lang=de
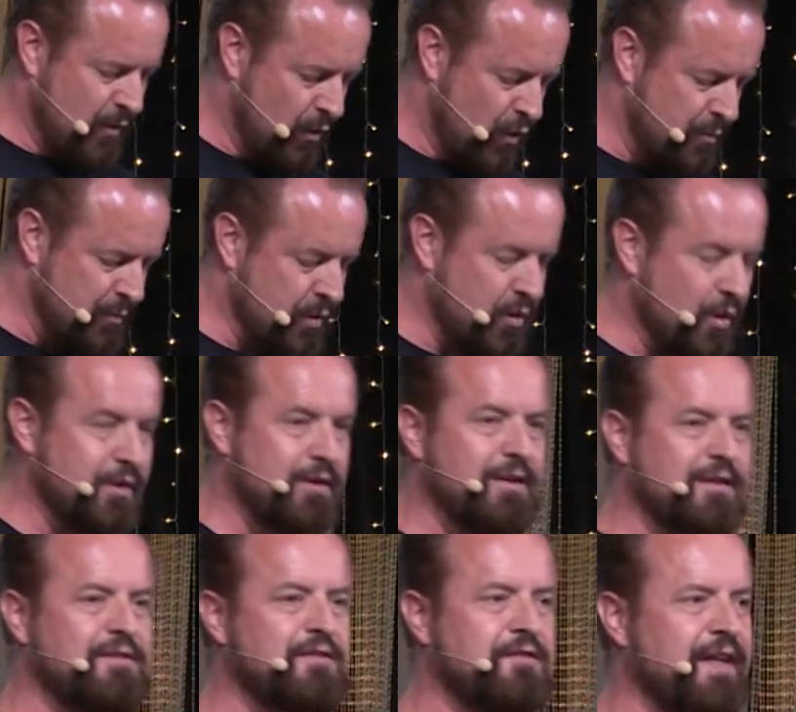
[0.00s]
um
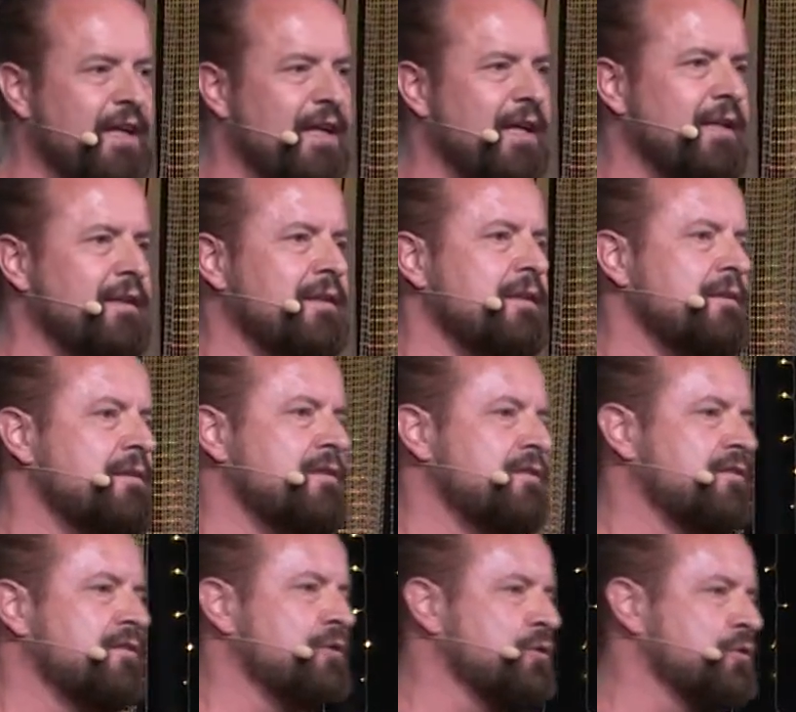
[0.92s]
Gottes Willen
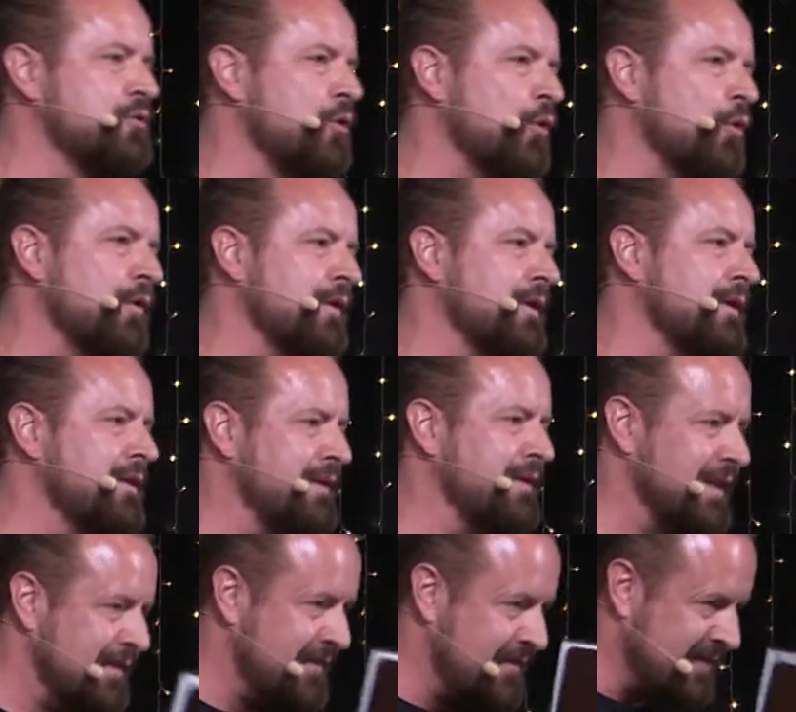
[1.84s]
zu tun.
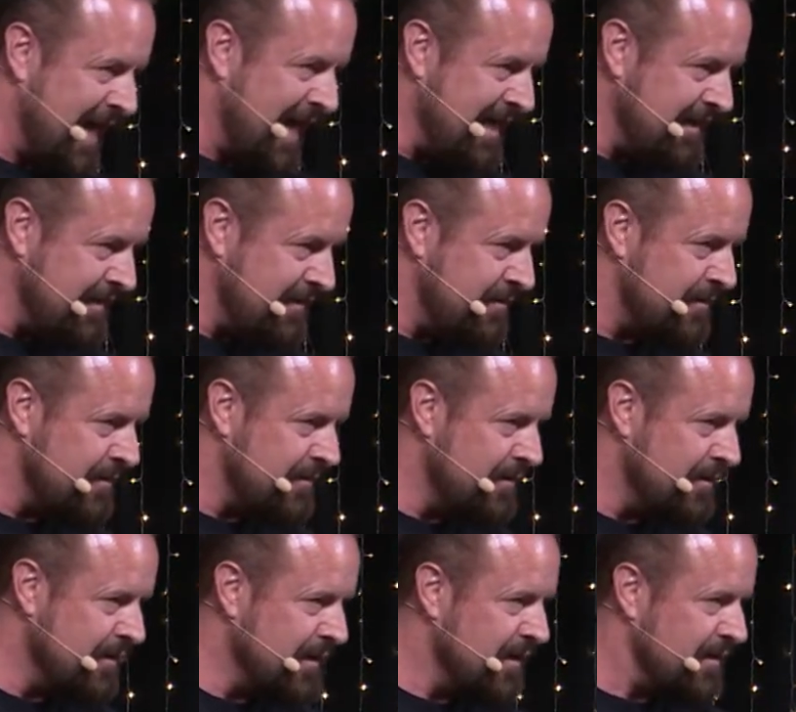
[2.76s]
Die Zeit,
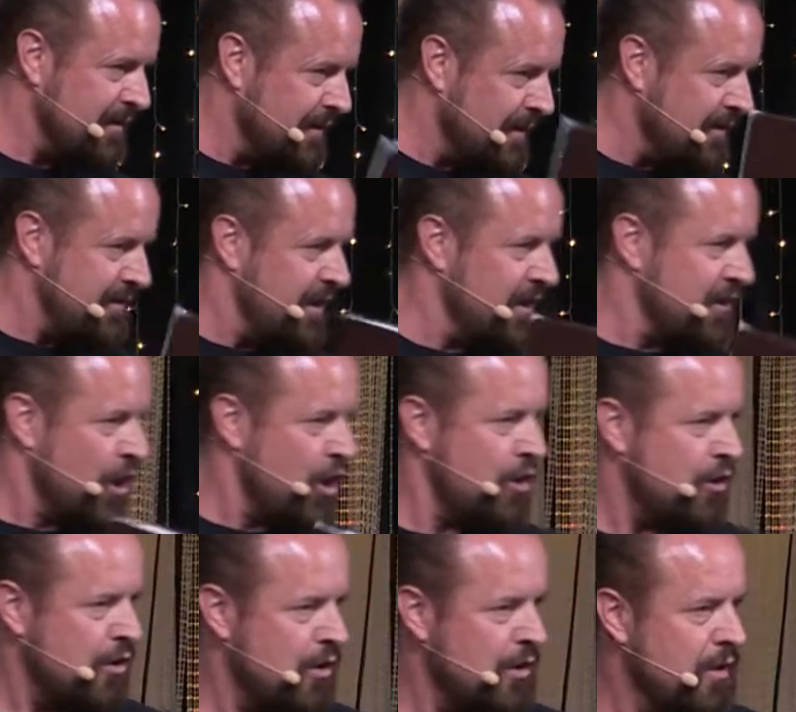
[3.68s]
die dir
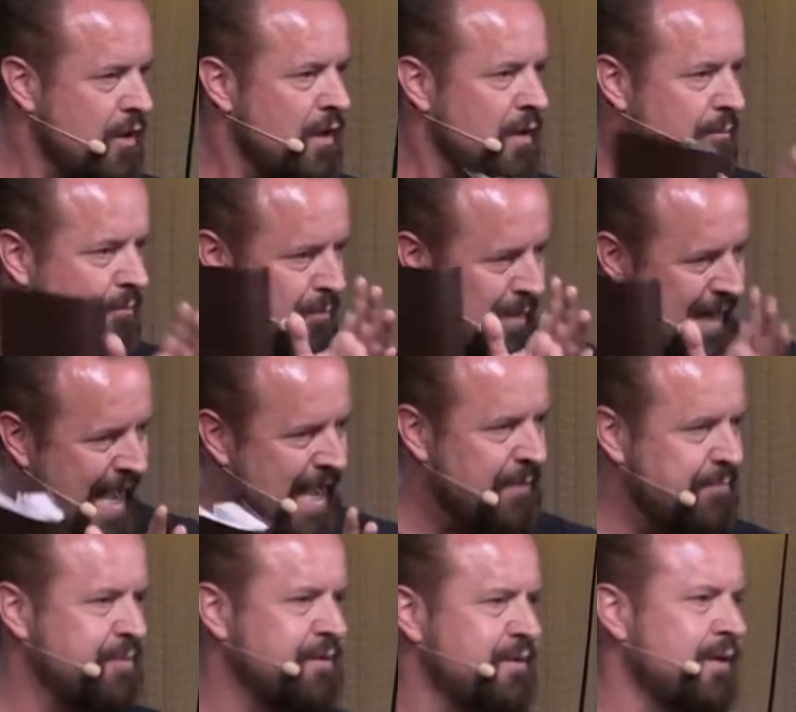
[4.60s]
noch
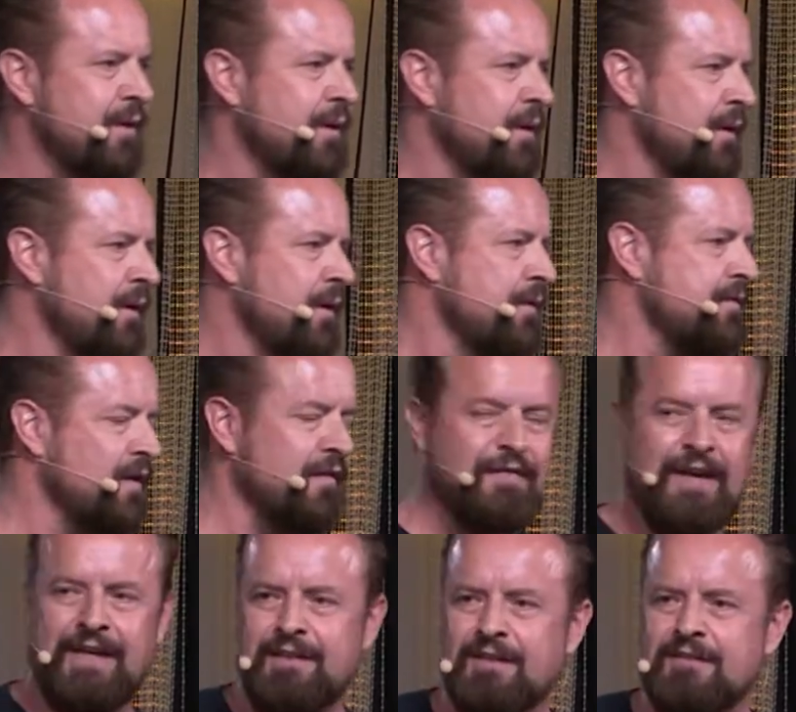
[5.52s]
bleibt,
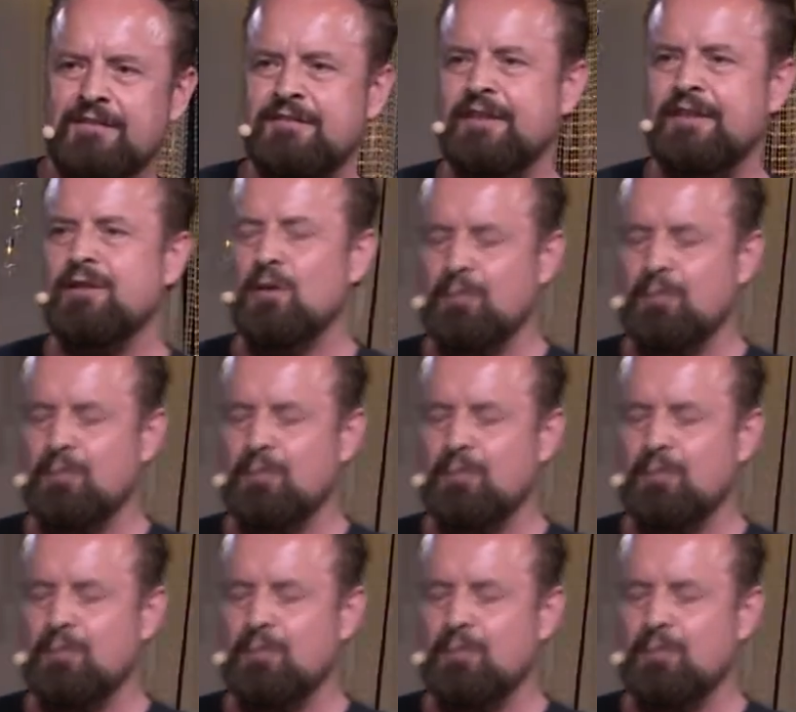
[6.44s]
verwende sie,